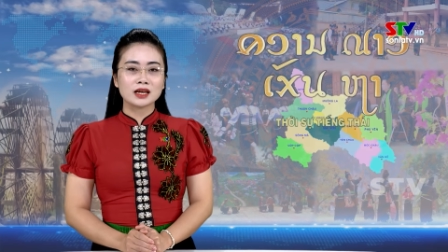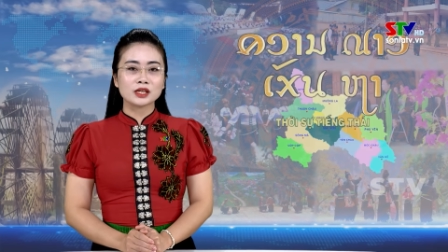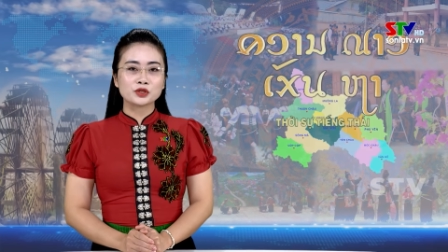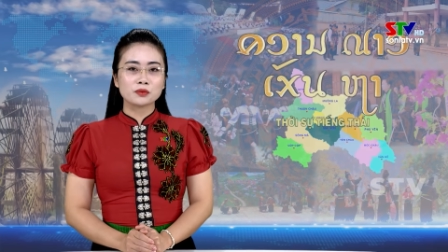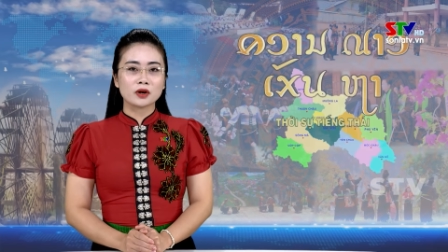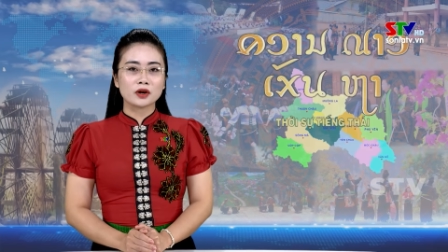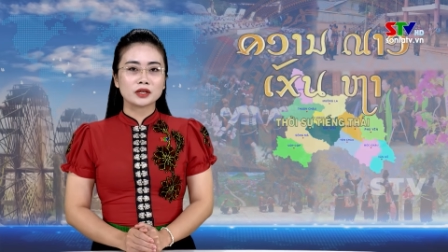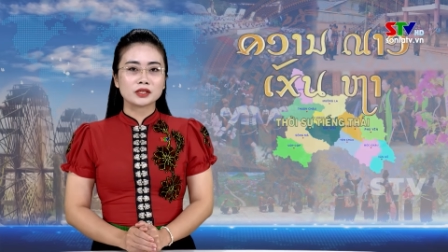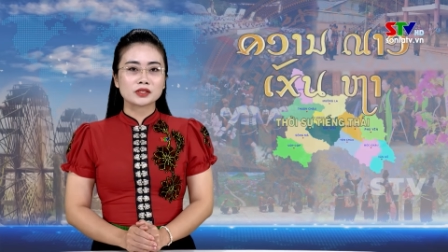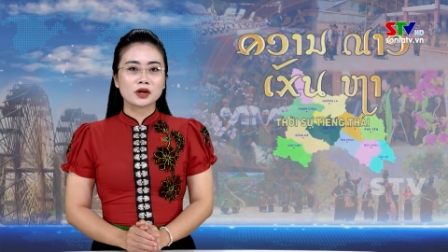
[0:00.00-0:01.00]
Xung
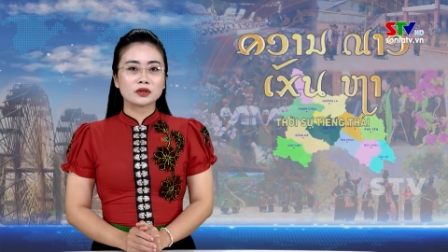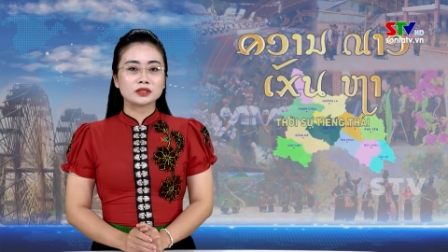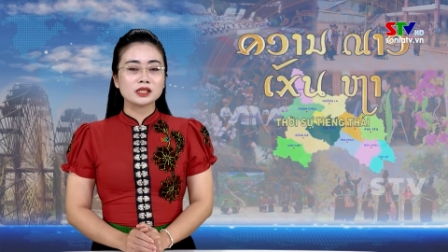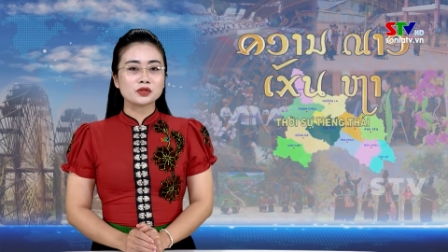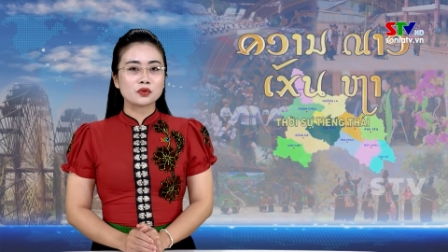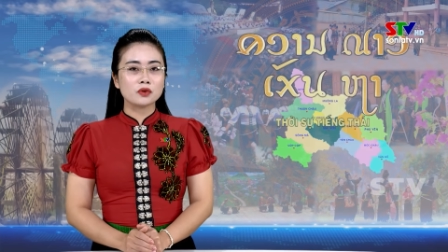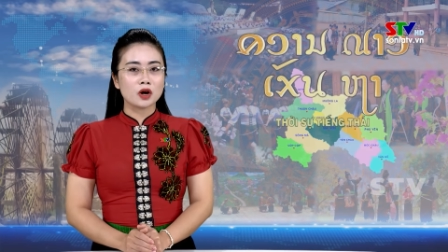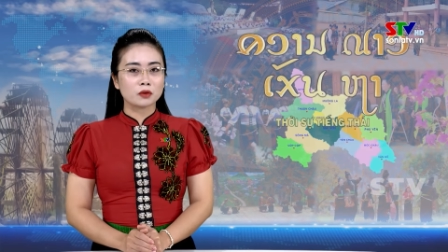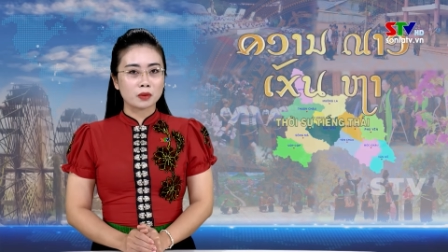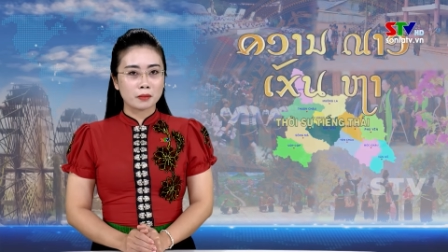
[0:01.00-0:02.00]
khỏi sò trên số
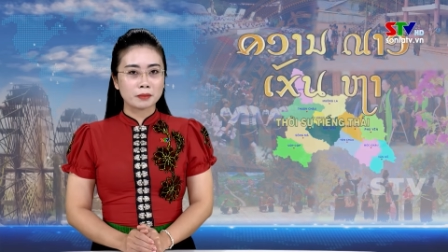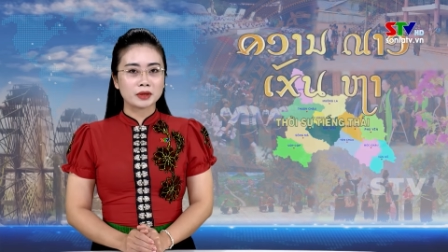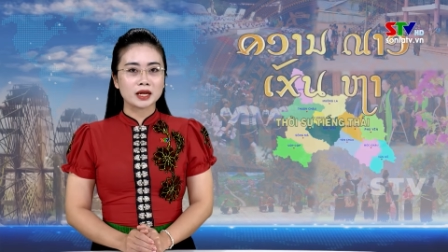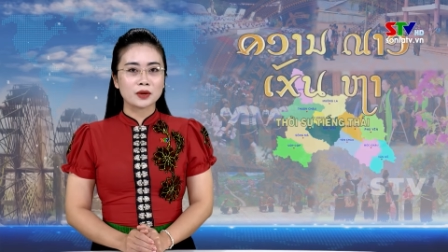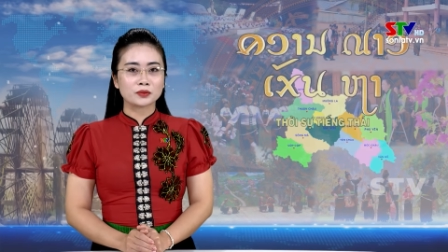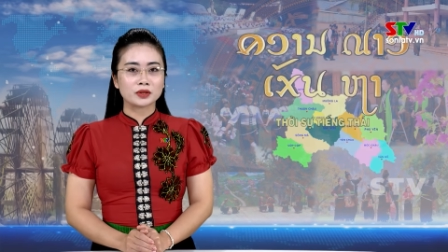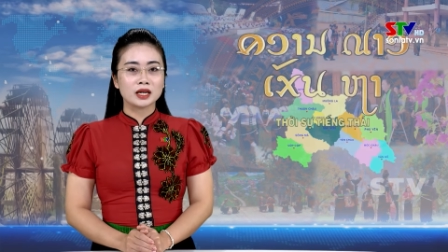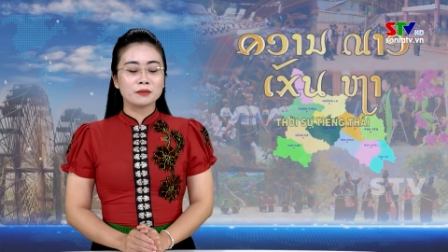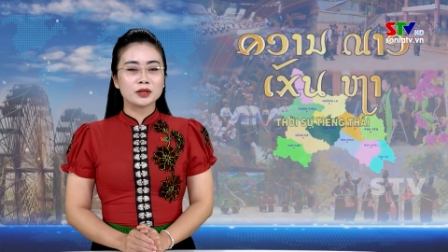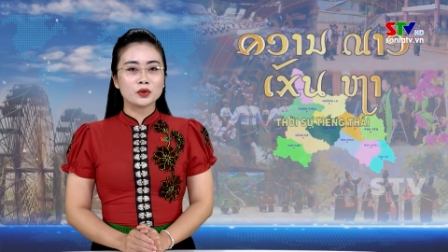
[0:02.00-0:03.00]
họt bò hồng,
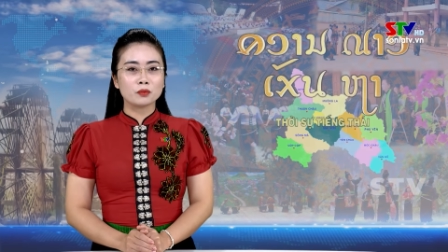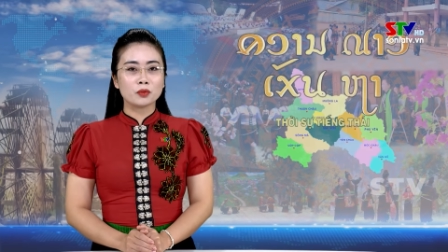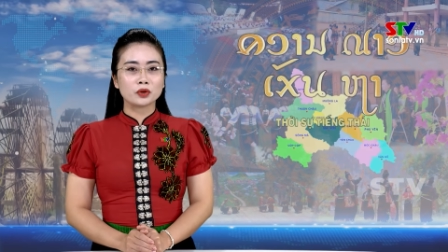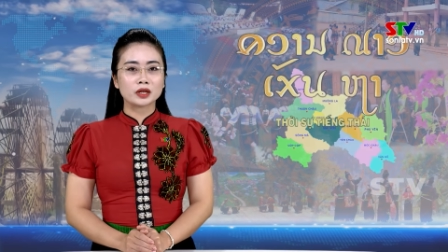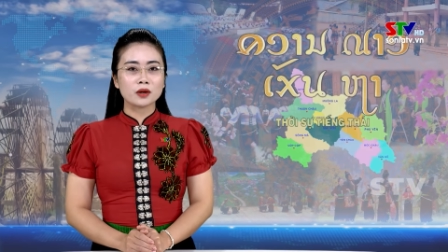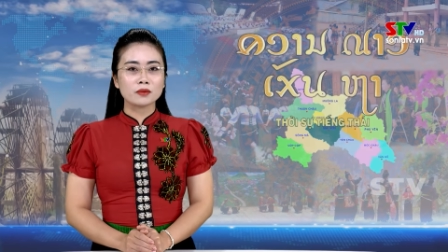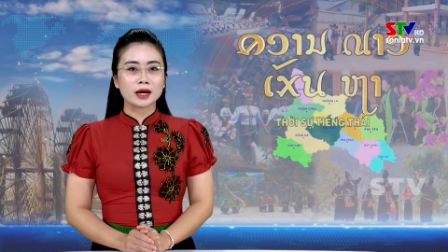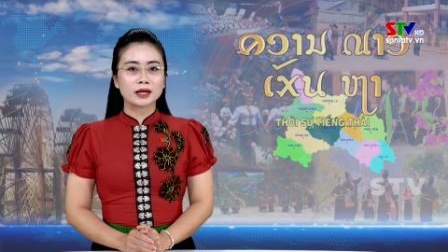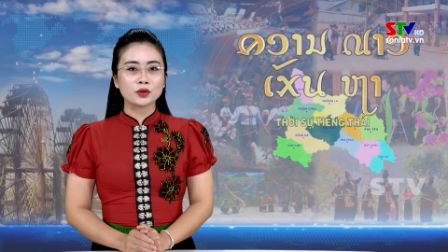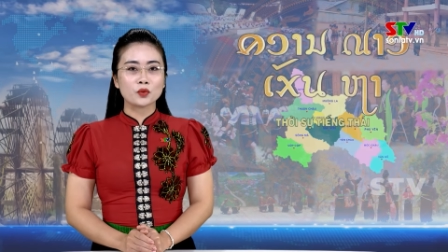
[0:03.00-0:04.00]
bưng lông bùn cốc
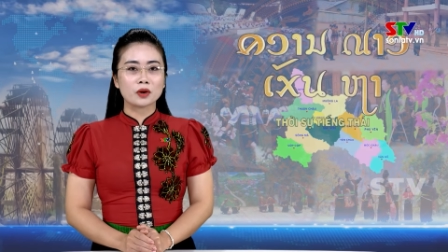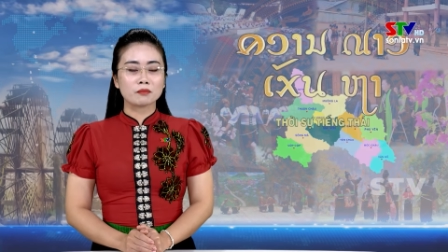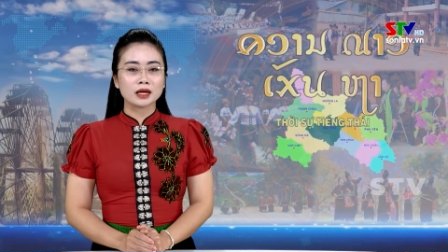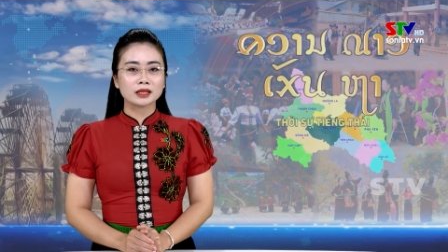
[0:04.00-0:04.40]
kén cuồng bai